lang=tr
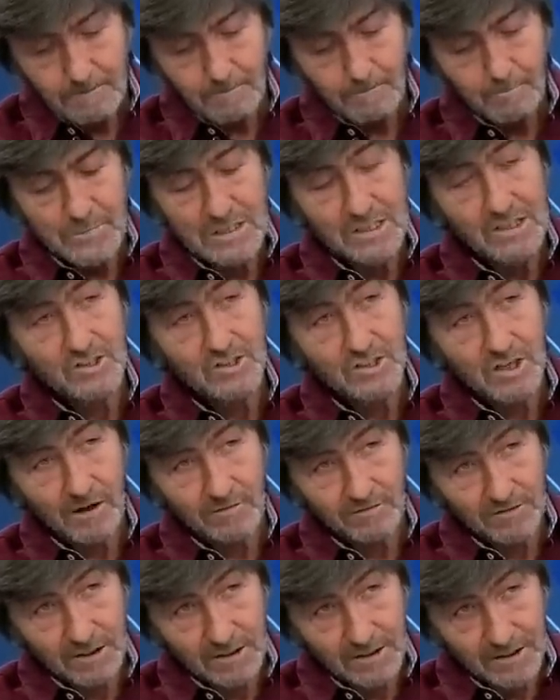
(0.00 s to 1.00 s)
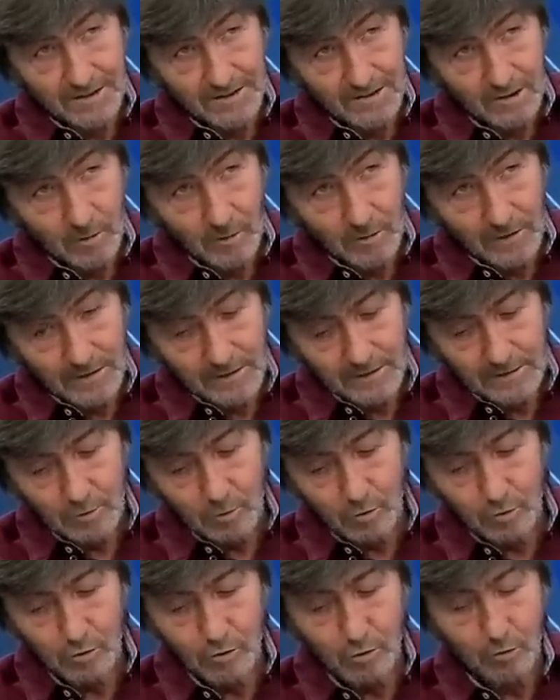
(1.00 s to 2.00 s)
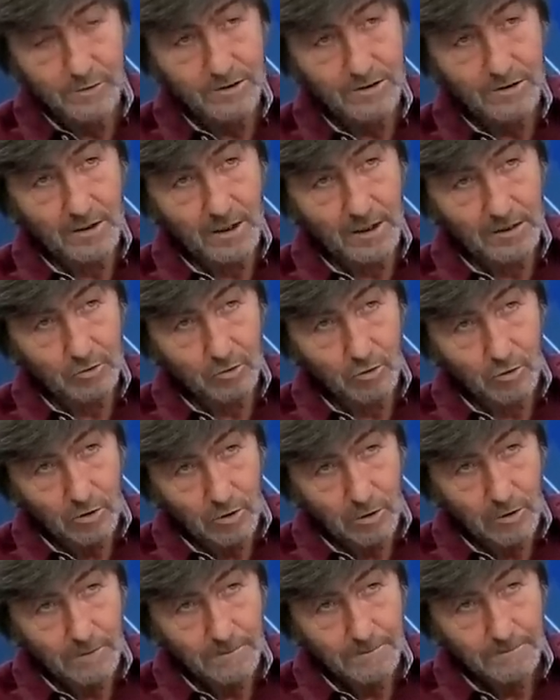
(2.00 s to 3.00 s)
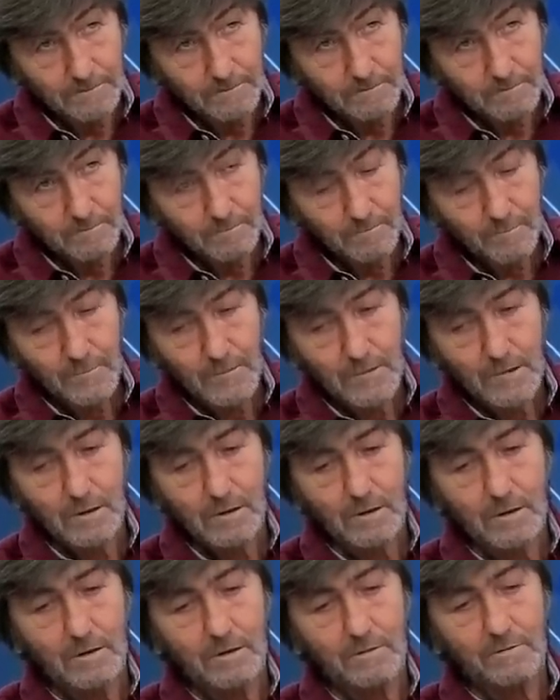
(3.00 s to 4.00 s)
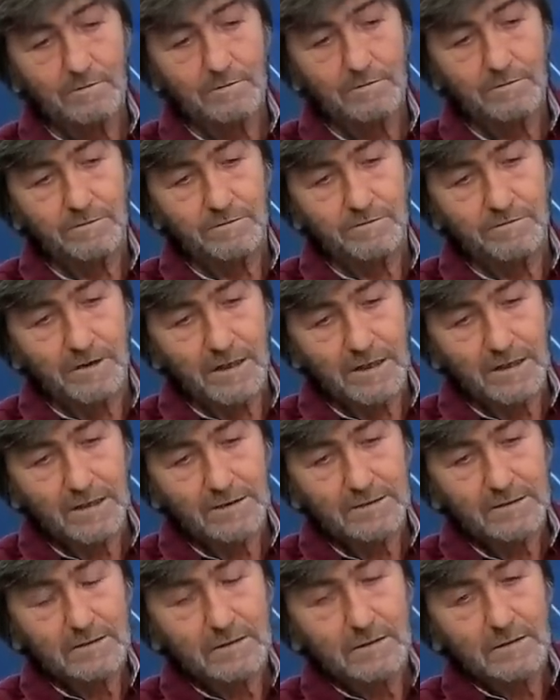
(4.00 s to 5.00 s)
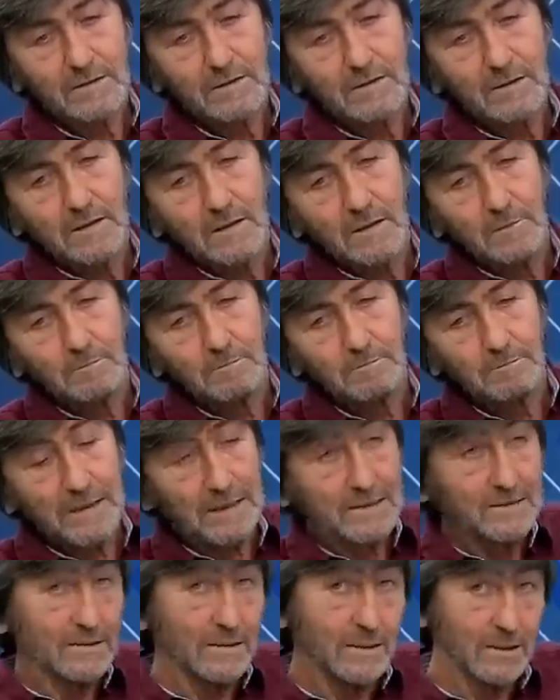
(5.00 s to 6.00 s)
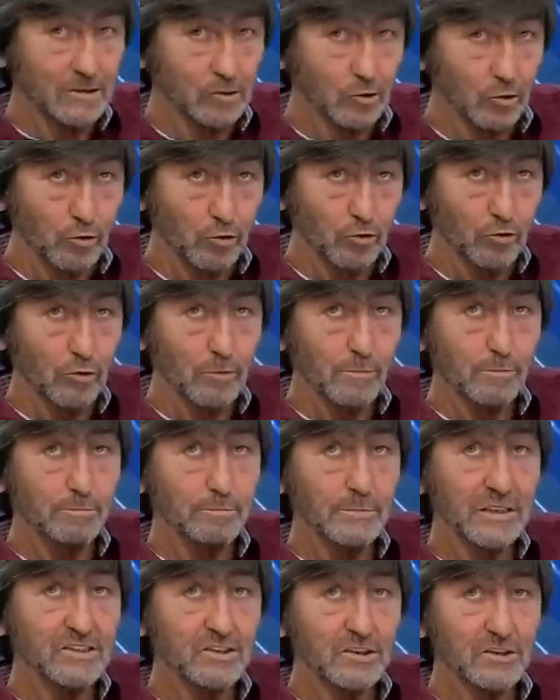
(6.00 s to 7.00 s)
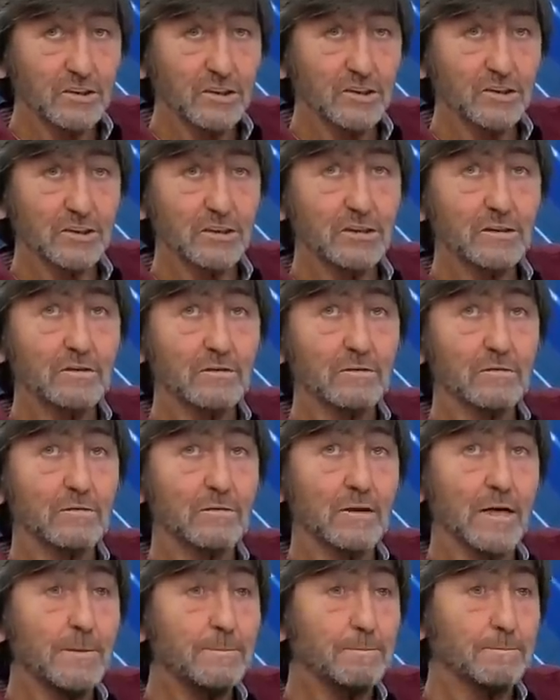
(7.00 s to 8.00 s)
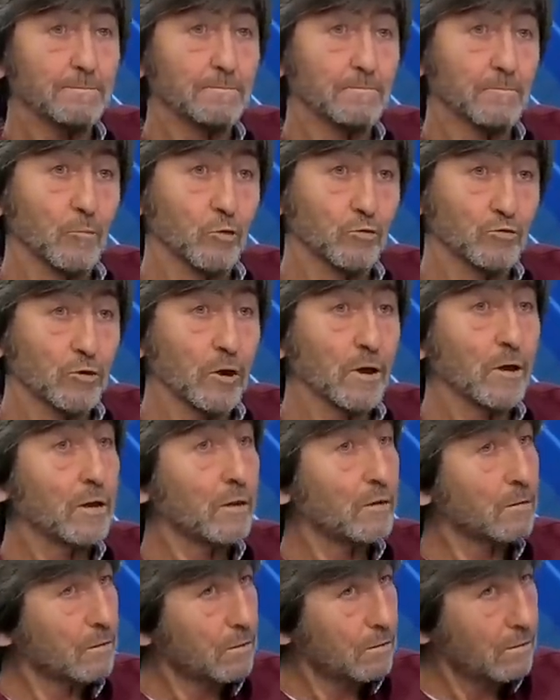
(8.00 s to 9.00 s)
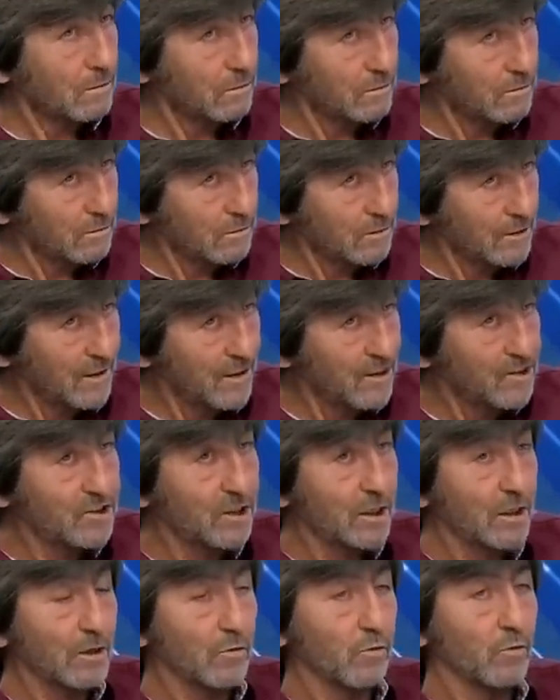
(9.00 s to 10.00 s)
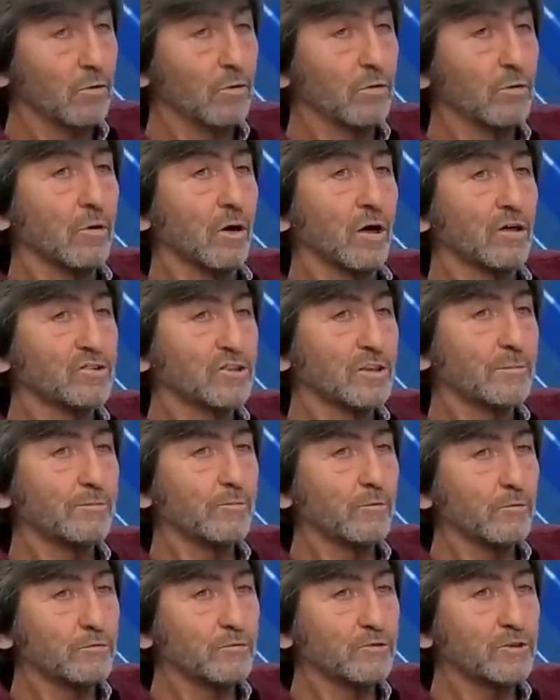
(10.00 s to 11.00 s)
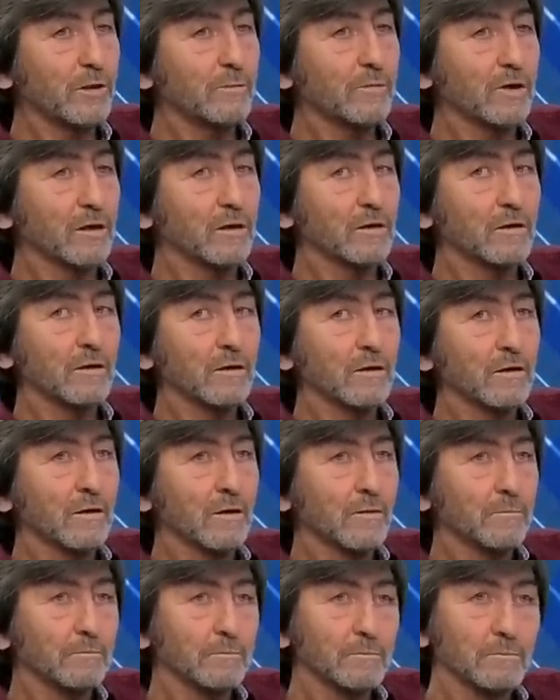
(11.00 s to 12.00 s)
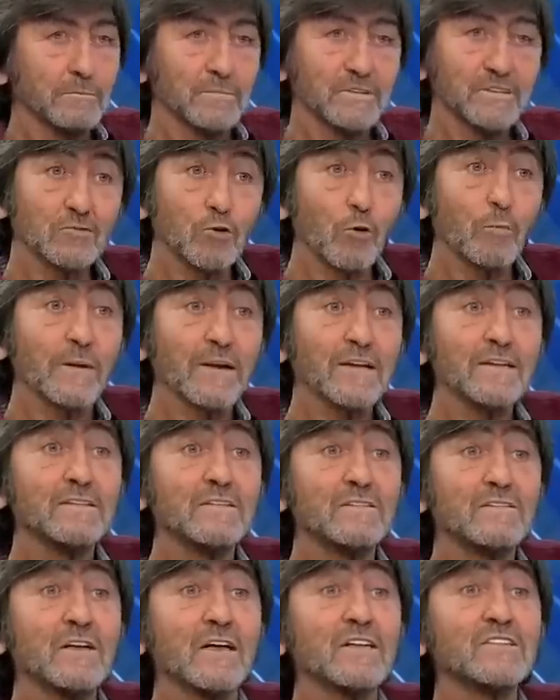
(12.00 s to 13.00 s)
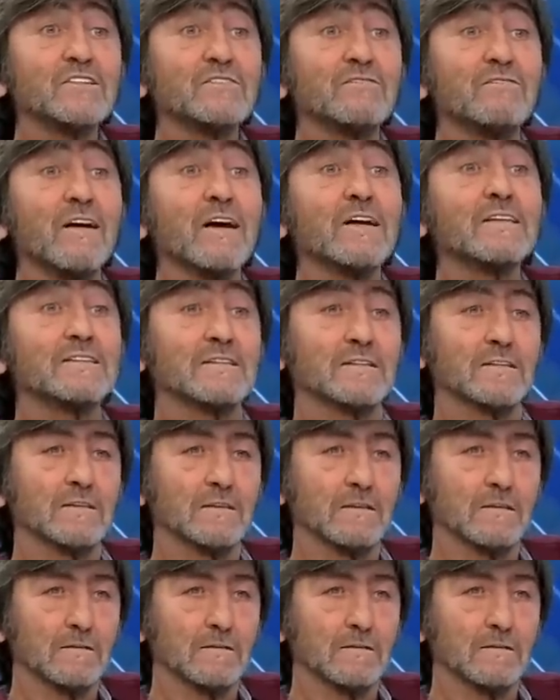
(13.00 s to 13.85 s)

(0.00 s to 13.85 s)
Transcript: Birinci haftadan itibaren güçlü bir kadro. Fakat ben yine söylüyorum Beşiktaş'ın hep Montero geleceği açık bir oyuncu ama stopere ihtiyacı vardı.